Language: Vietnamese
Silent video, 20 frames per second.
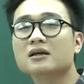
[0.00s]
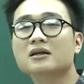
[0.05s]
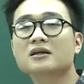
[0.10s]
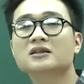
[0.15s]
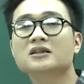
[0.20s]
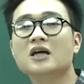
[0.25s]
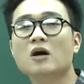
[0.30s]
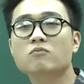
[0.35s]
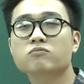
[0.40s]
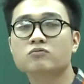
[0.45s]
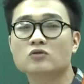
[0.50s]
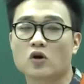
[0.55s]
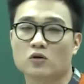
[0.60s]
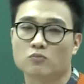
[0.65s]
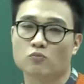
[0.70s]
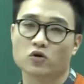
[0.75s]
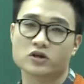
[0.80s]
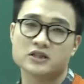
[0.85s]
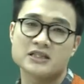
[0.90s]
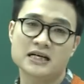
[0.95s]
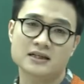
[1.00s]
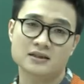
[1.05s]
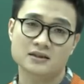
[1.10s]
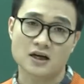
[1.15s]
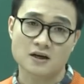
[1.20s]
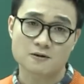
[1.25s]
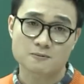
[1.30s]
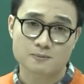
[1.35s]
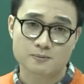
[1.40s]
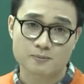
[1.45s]
không còn muốn chết
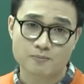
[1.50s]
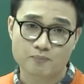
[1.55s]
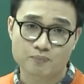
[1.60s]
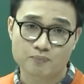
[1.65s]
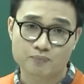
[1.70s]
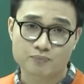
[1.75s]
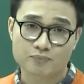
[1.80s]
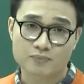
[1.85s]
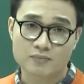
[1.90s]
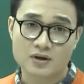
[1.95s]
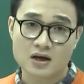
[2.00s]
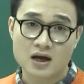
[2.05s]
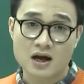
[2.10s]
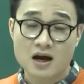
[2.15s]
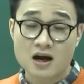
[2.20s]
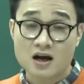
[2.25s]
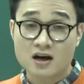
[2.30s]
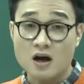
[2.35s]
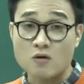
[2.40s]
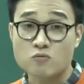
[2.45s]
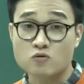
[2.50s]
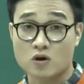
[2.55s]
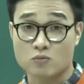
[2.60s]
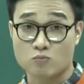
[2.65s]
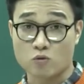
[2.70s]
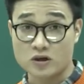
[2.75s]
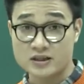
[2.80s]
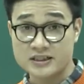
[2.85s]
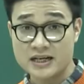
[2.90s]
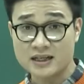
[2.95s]
nữa. Không còn
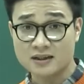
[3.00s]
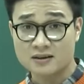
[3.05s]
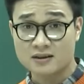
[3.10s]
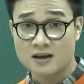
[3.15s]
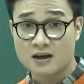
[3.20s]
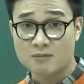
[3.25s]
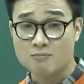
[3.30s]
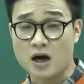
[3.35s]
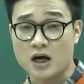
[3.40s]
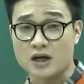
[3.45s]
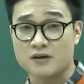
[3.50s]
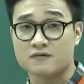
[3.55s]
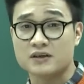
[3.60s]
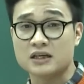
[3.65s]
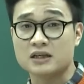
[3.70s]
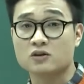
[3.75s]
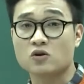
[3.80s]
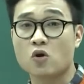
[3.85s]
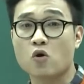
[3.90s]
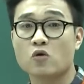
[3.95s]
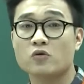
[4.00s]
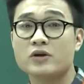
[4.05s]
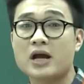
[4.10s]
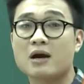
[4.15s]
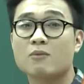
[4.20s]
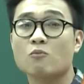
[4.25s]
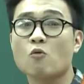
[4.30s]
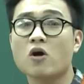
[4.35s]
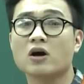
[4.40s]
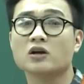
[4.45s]
muốn chết bởi vì cô đã
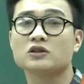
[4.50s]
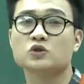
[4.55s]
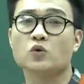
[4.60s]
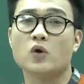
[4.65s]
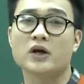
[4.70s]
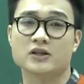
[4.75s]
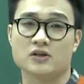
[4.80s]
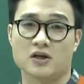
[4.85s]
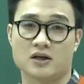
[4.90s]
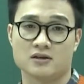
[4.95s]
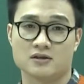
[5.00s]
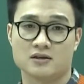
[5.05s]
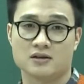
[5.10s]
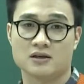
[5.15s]
buông xuôi rồi.